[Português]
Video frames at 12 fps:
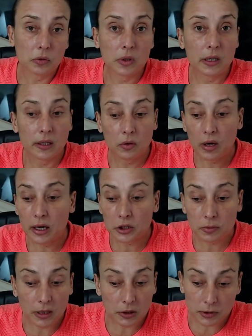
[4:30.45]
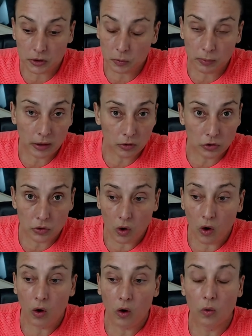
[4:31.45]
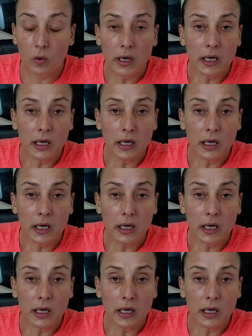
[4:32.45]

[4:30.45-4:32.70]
Ele não late mais para os barulhos do hall,